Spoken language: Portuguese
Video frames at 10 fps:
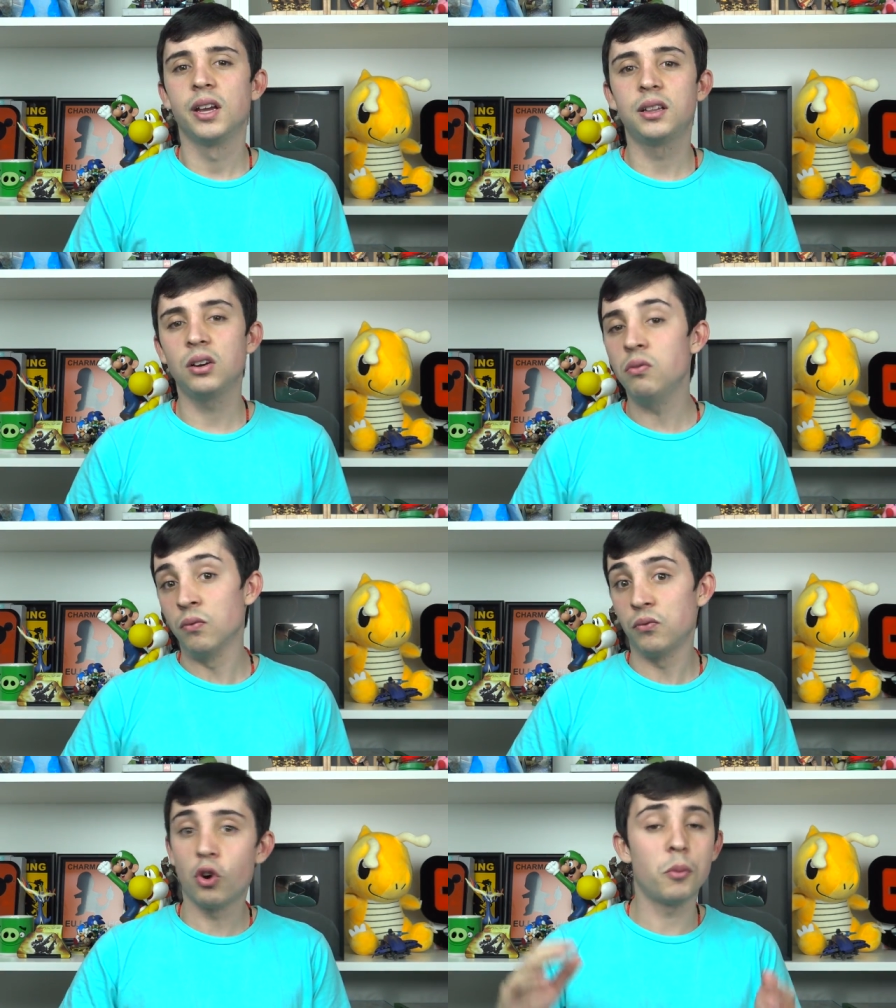Então
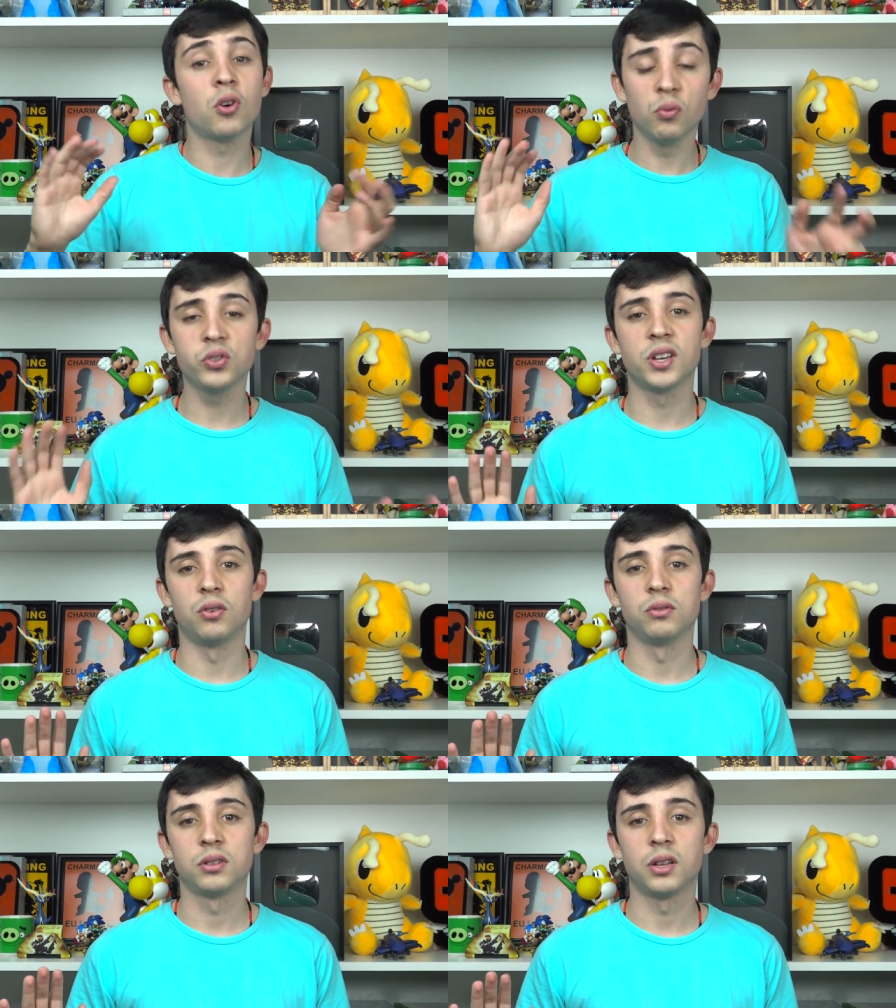ficou uma
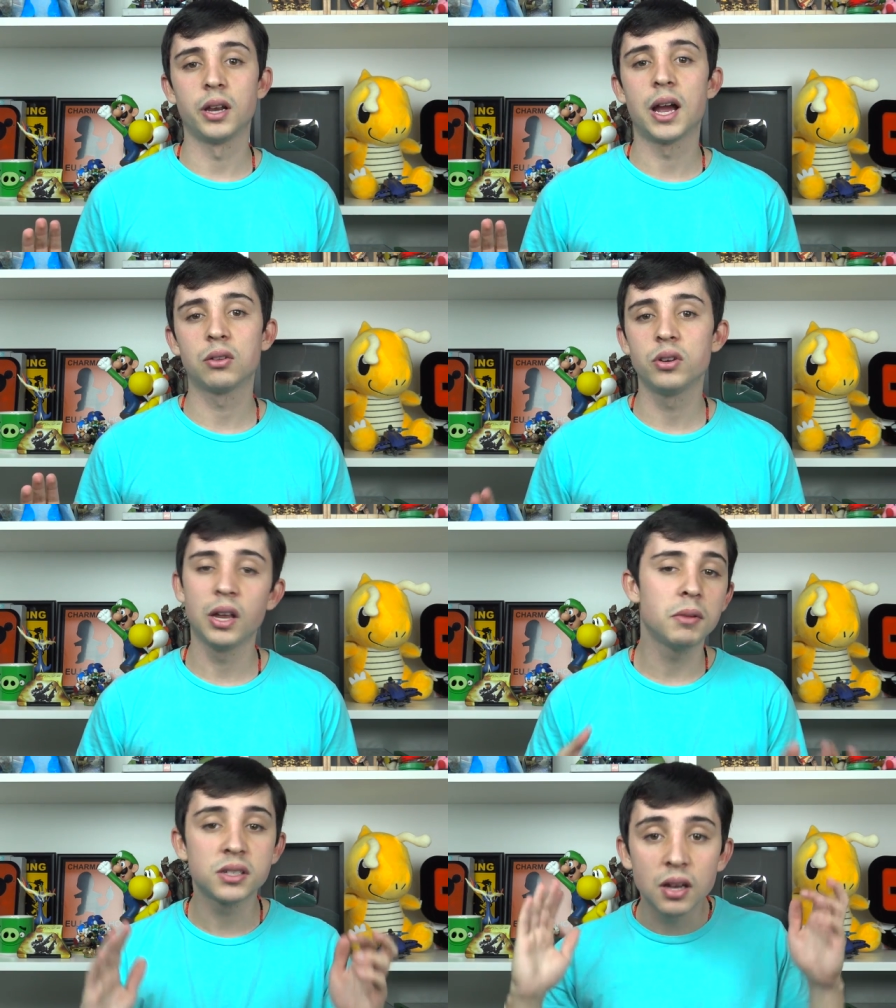confusão, tá ligado?
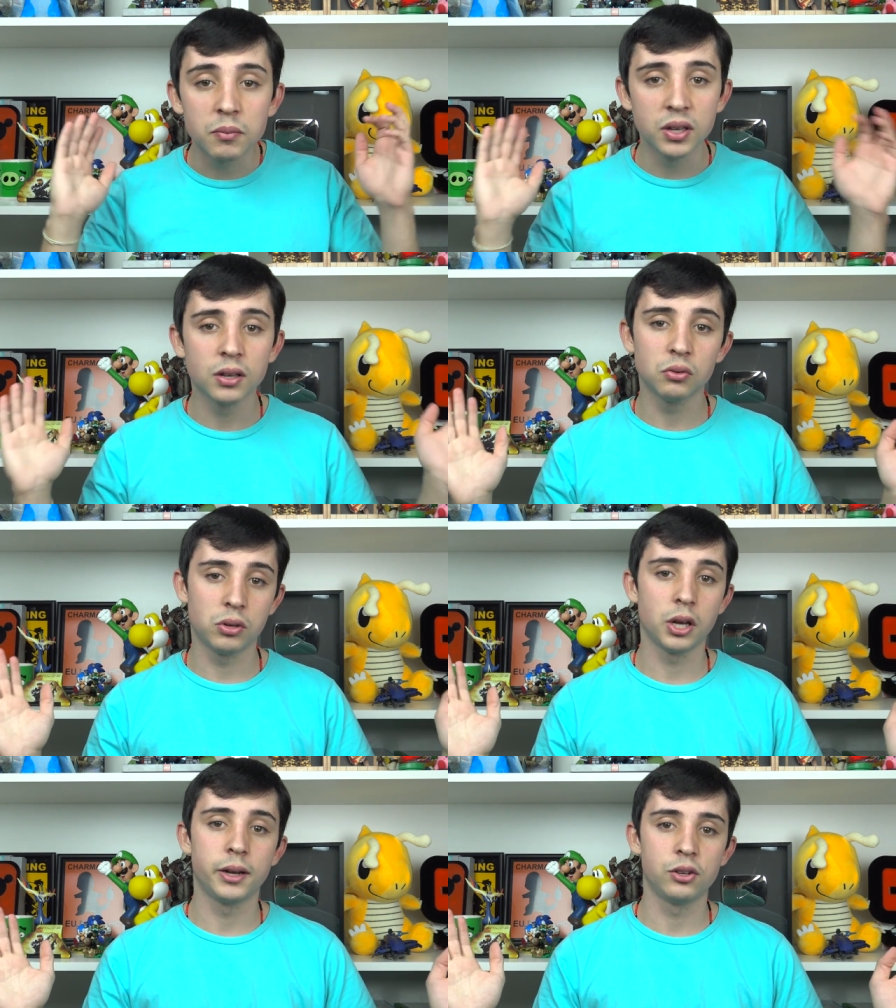Ninguém mais sabia no
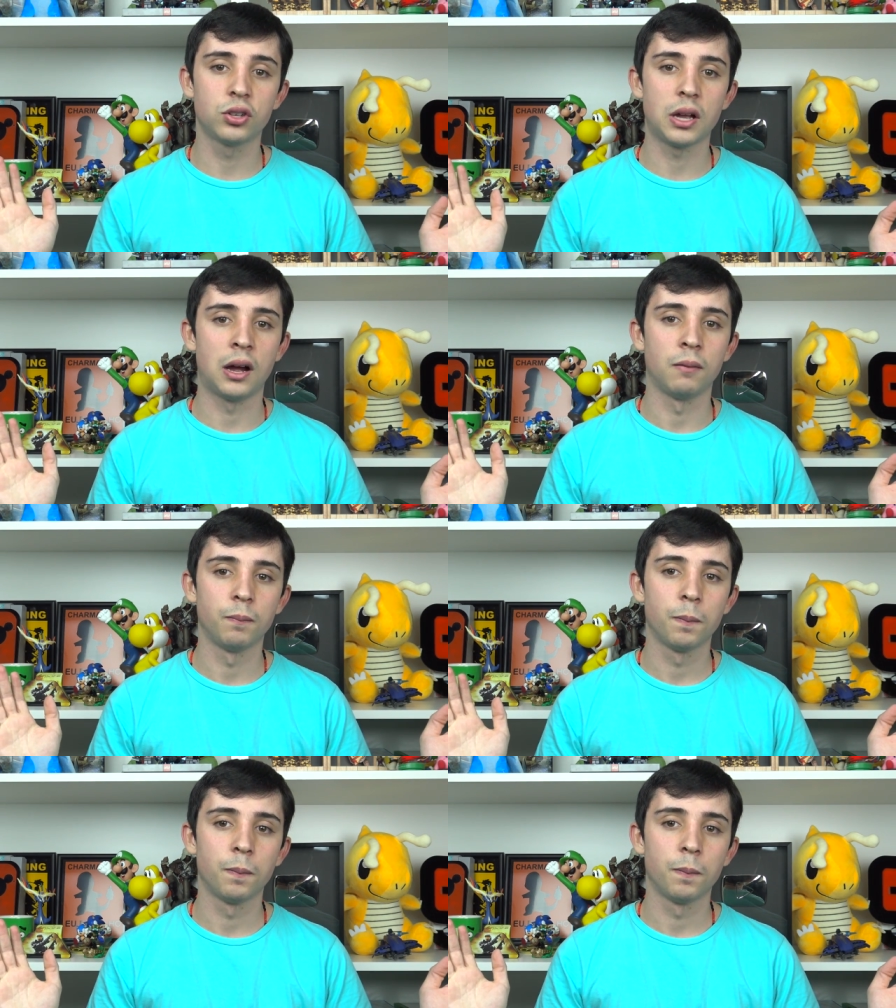que acreditar.